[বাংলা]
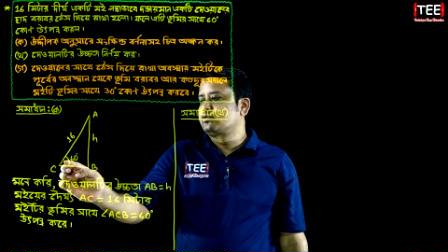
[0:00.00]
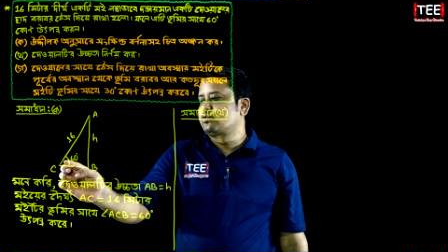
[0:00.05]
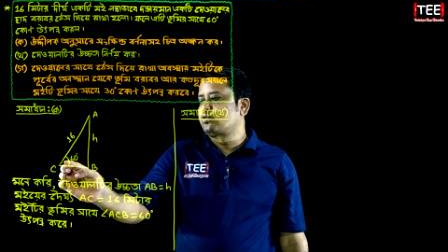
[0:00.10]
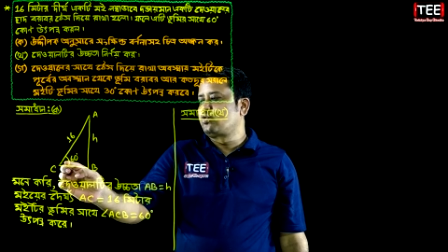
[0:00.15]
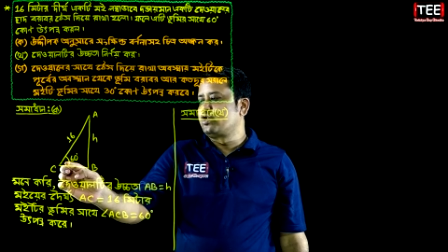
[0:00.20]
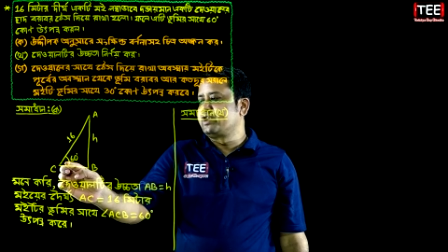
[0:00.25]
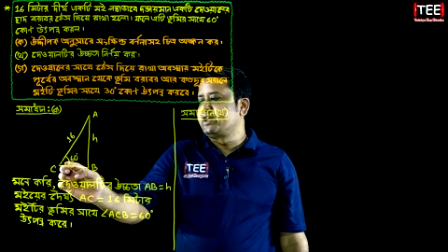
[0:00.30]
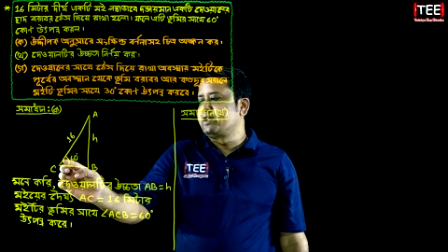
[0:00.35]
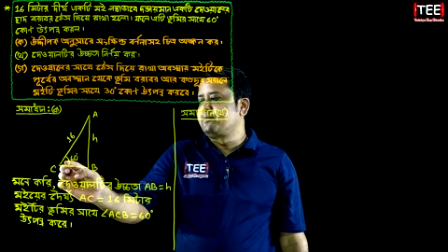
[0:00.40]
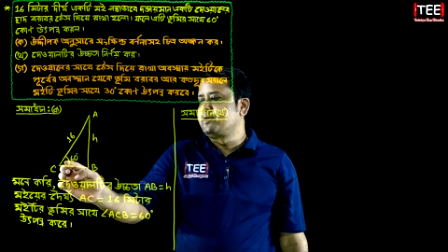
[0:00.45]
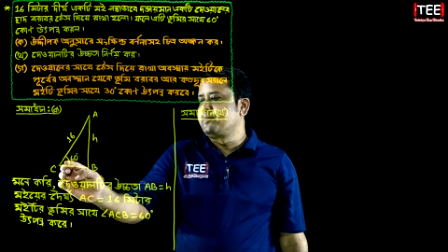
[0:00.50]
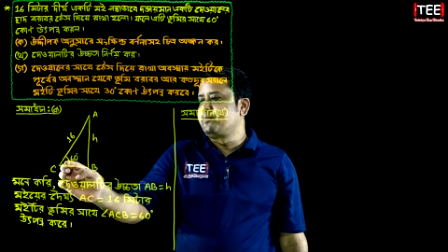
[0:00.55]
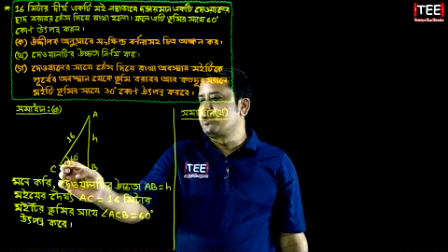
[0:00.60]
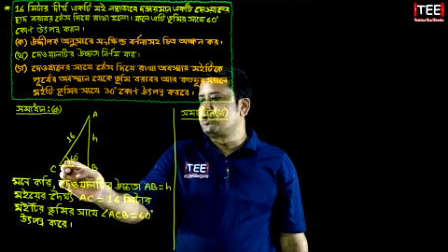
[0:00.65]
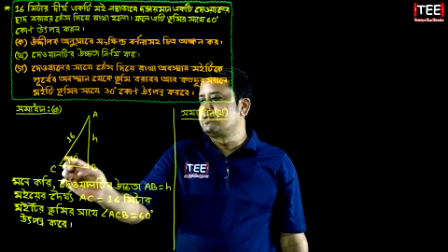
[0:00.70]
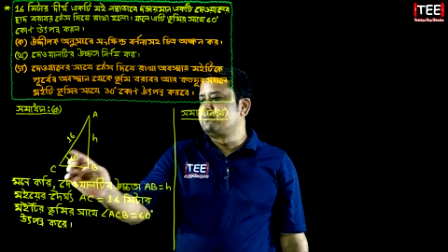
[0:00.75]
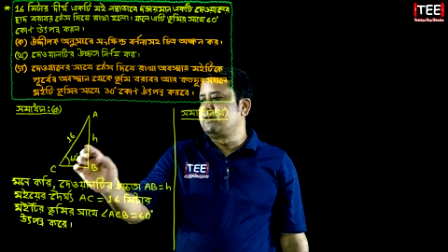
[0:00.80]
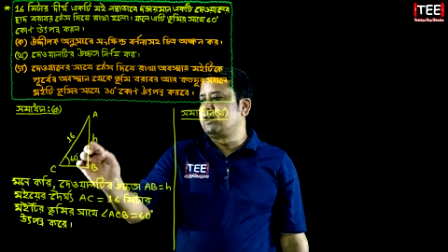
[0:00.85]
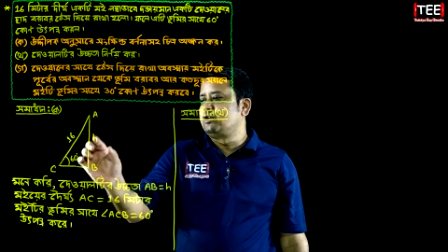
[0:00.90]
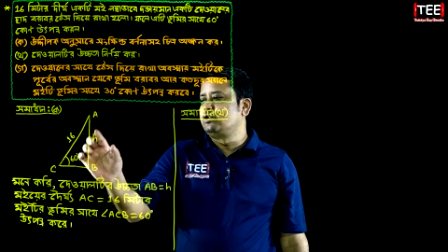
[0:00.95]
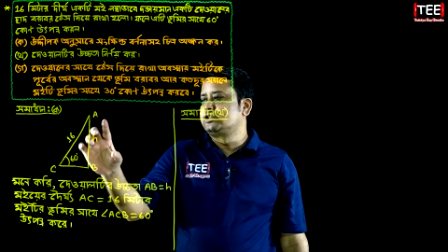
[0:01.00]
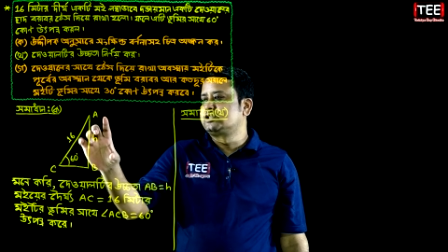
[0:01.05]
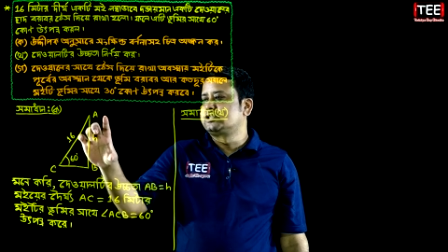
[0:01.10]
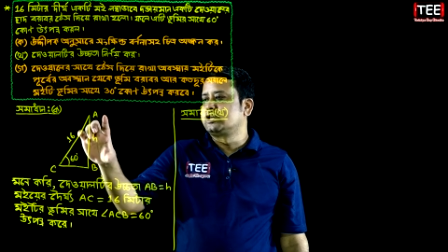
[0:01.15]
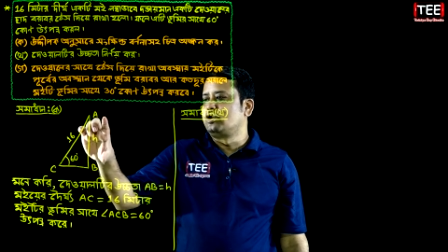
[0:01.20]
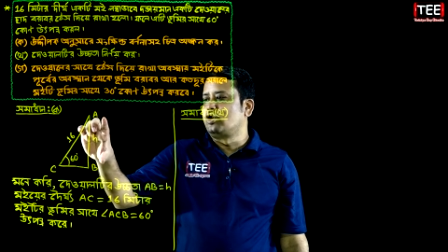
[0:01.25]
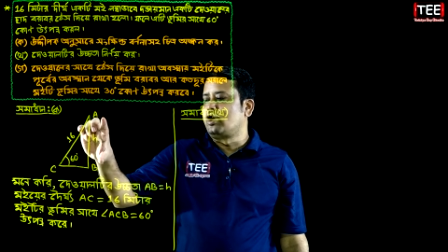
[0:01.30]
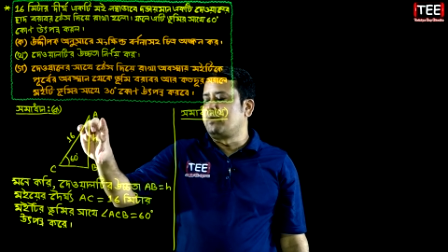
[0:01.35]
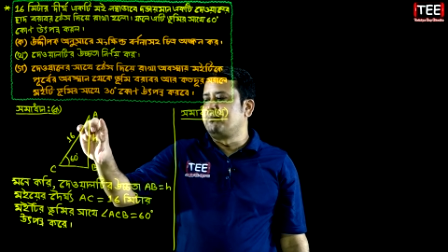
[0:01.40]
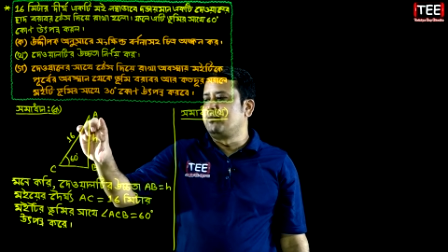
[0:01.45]
কোণের বিপরীত বাহু হচ্ছে
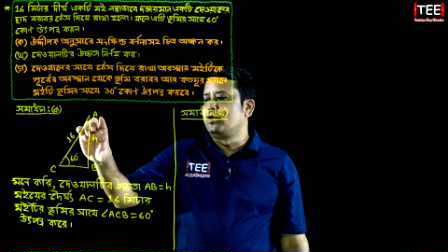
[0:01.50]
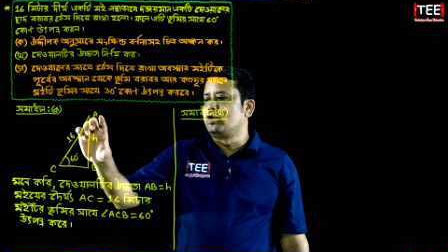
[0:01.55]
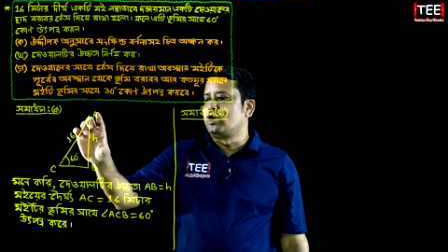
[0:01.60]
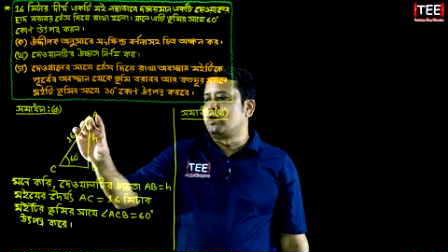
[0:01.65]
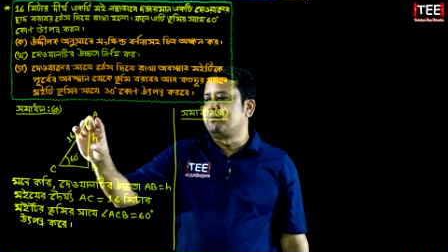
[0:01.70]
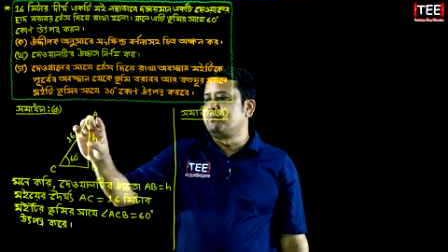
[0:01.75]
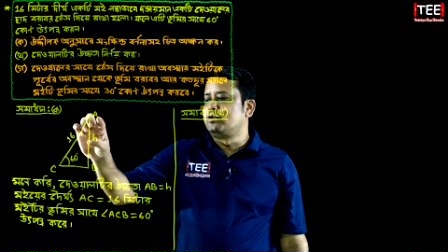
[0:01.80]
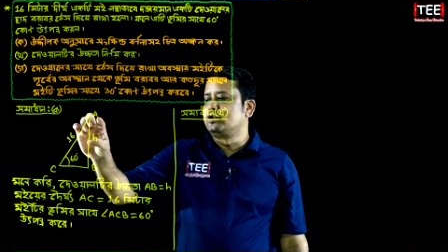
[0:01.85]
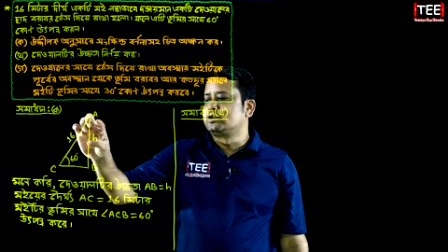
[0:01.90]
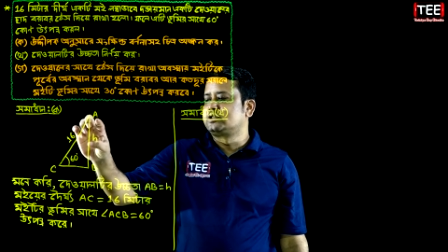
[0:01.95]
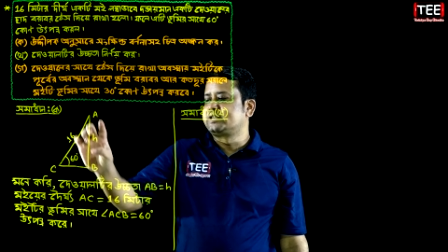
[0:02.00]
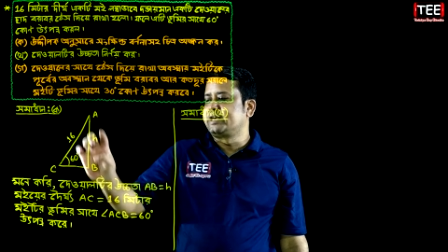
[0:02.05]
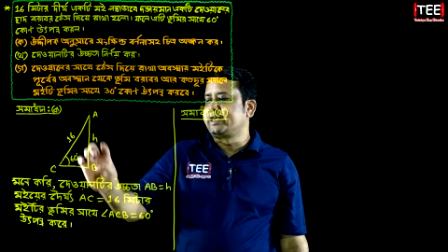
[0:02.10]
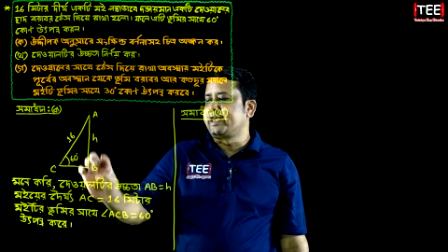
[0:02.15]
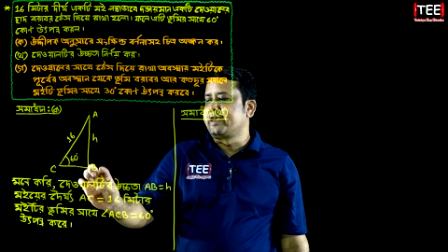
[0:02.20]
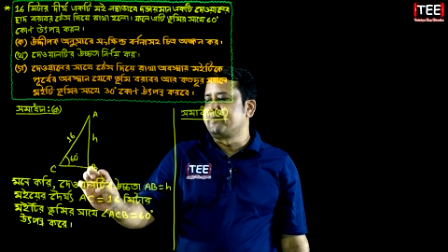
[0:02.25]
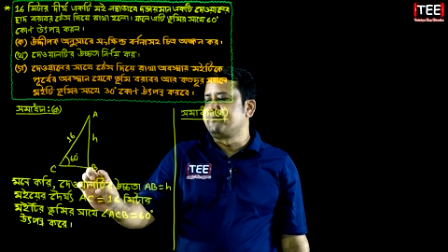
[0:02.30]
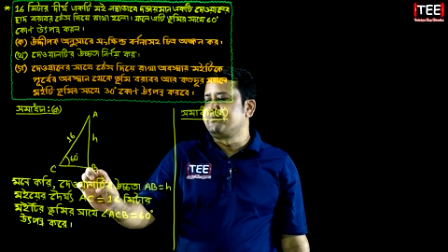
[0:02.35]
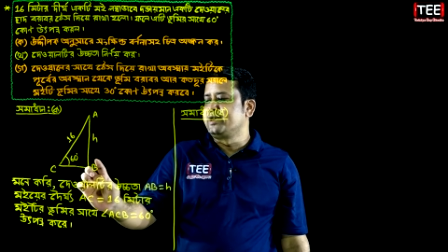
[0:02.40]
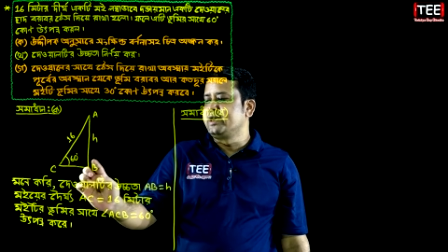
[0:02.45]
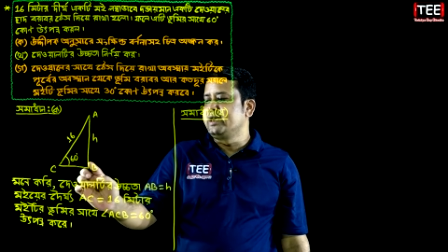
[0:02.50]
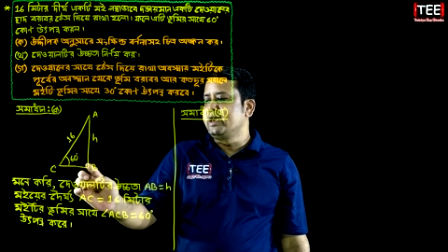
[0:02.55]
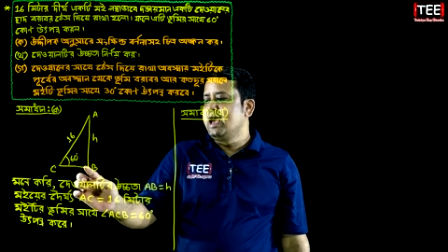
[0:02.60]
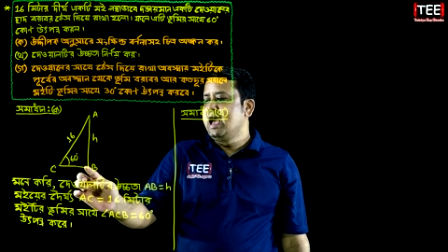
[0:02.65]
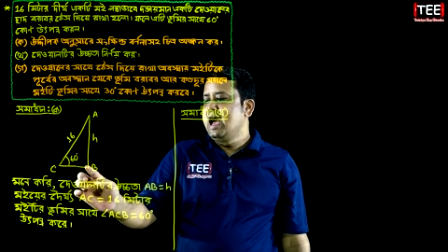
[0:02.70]
লম্ব লম্ব হচ্ছে এ বি